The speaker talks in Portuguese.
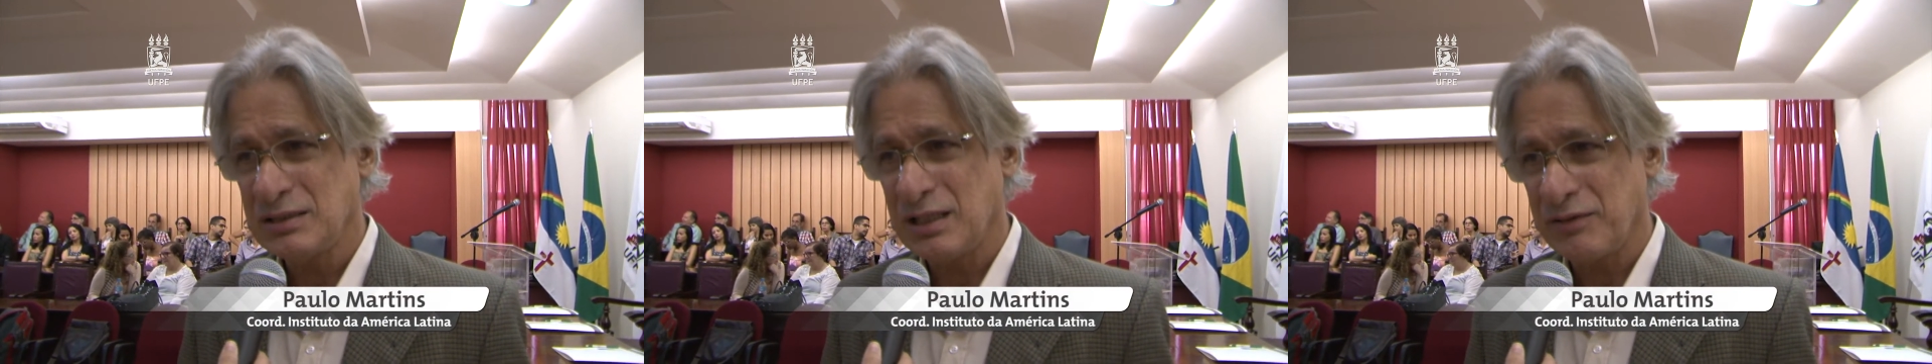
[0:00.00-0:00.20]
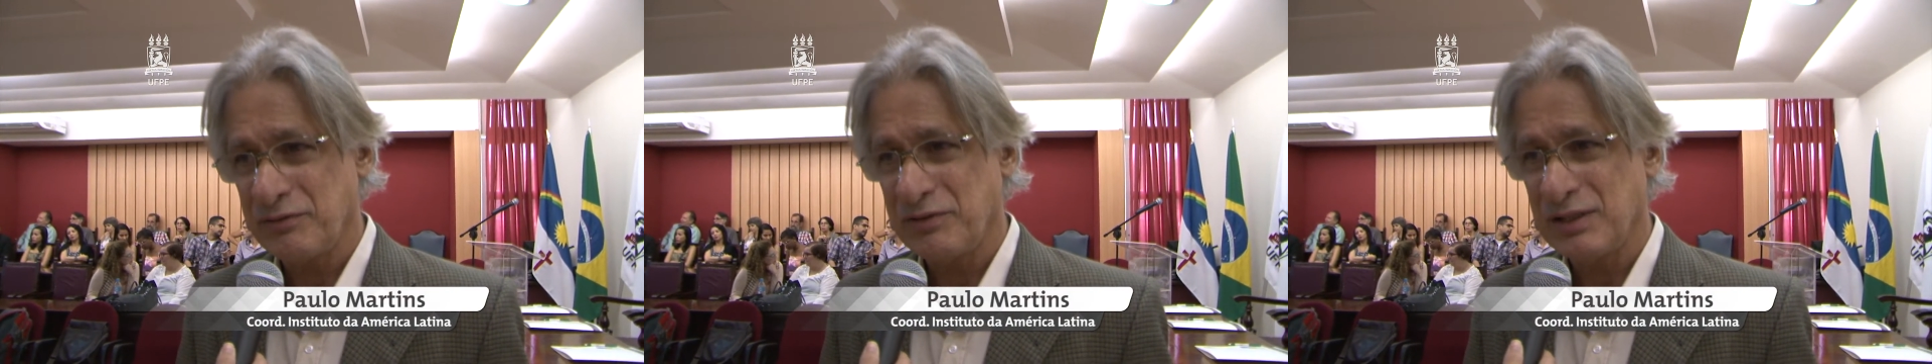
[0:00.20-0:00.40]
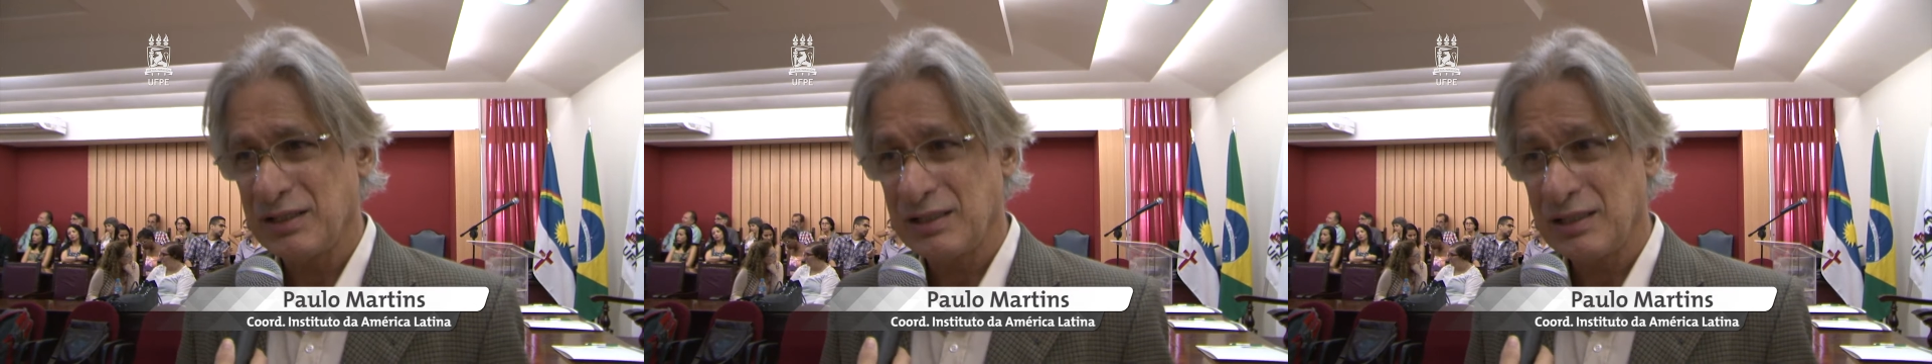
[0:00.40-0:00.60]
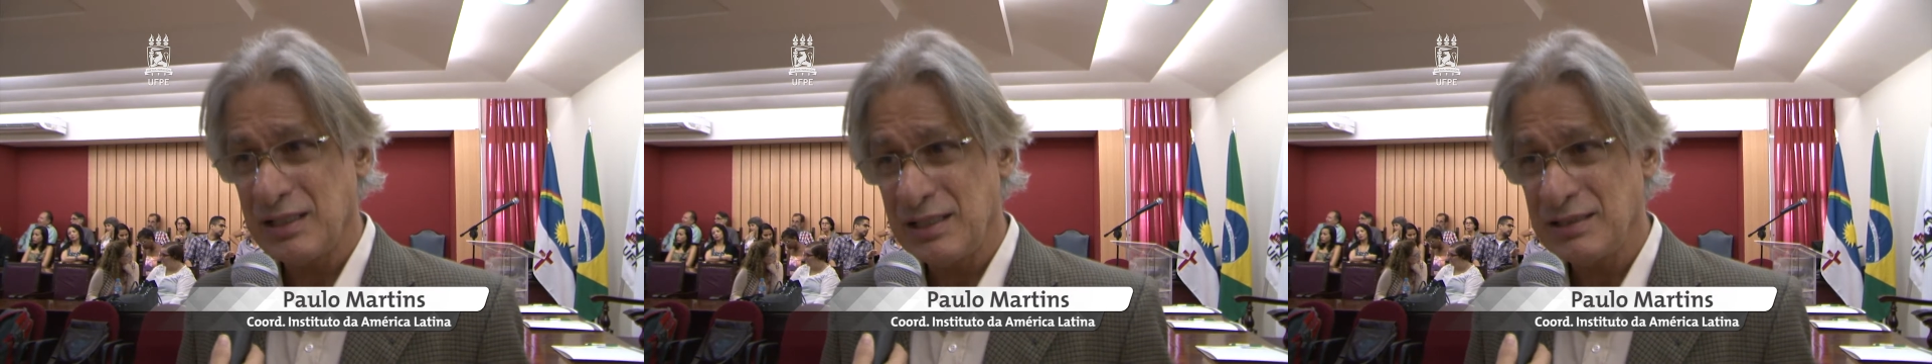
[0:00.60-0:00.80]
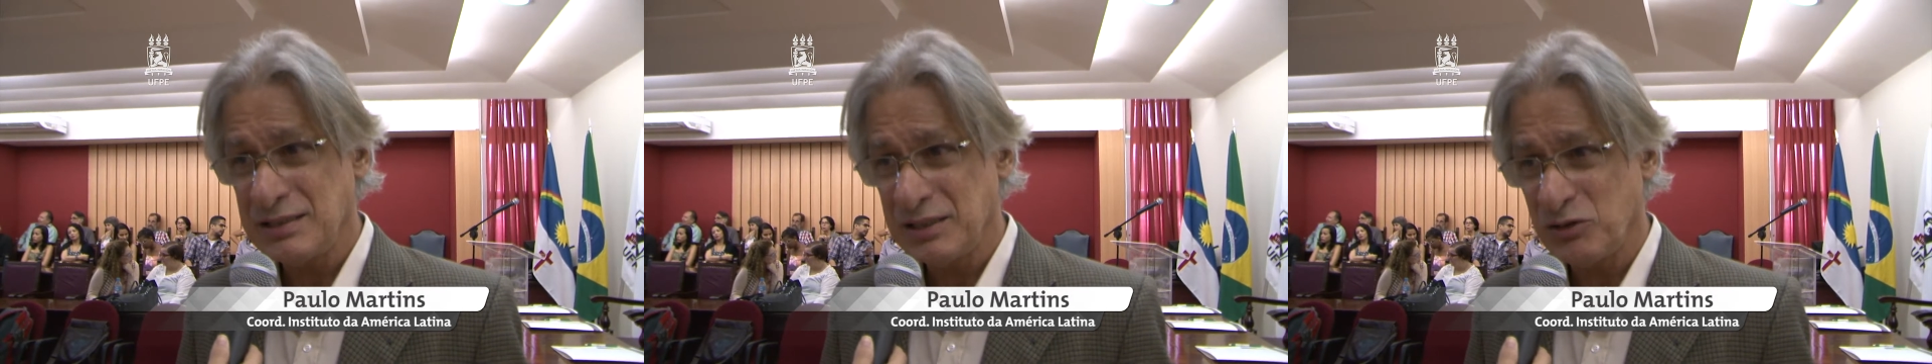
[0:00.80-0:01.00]
já havia
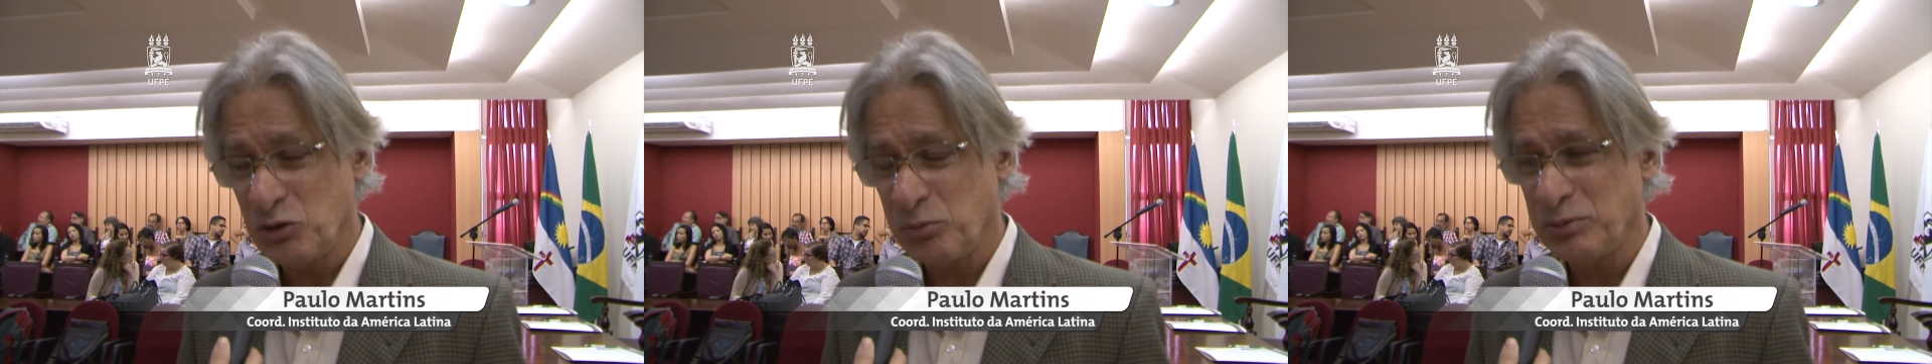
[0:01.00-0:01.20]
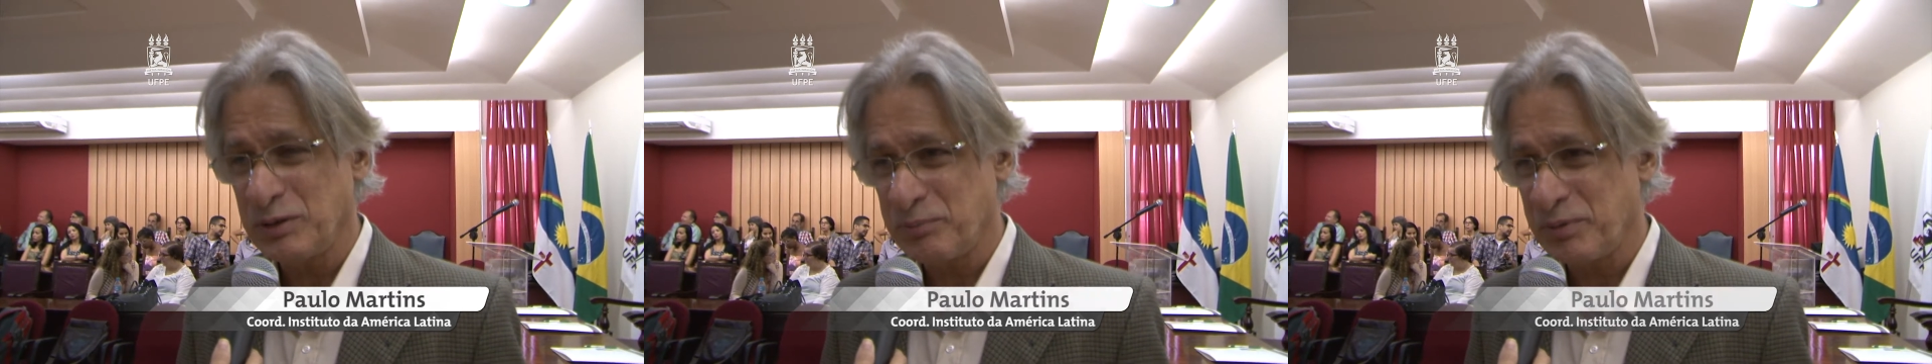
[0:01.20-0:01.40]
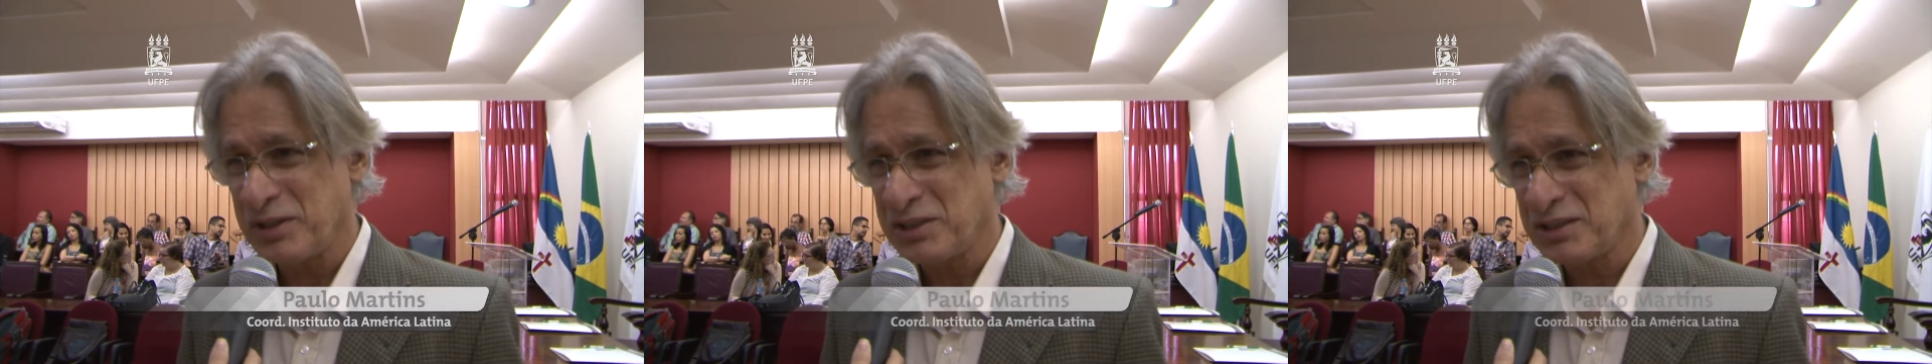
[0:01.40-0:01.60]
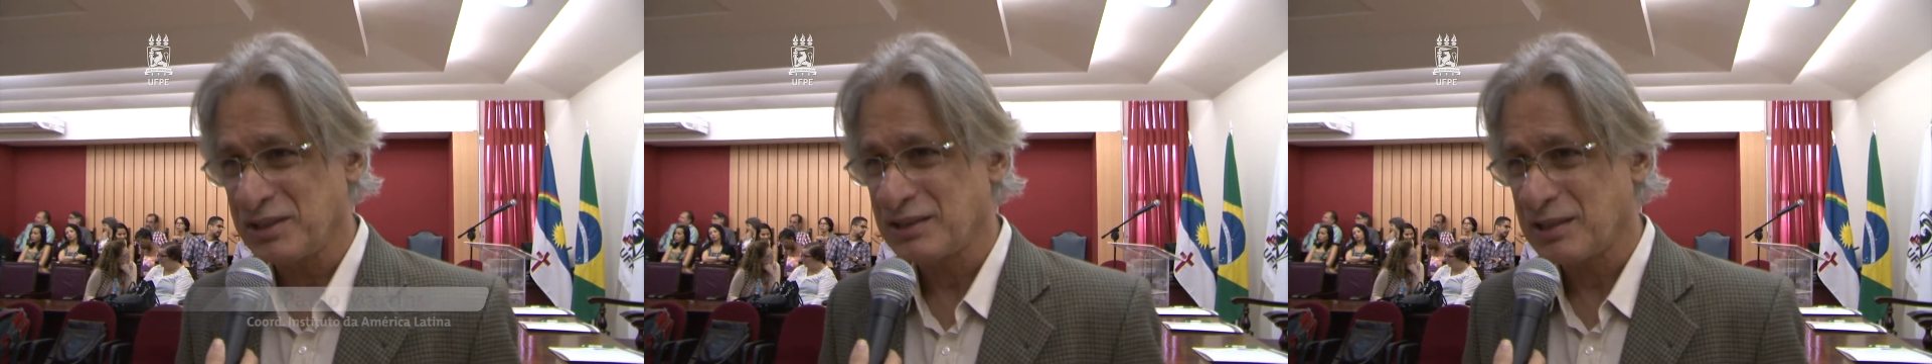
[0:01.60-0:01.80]
15 grupos de pesquisa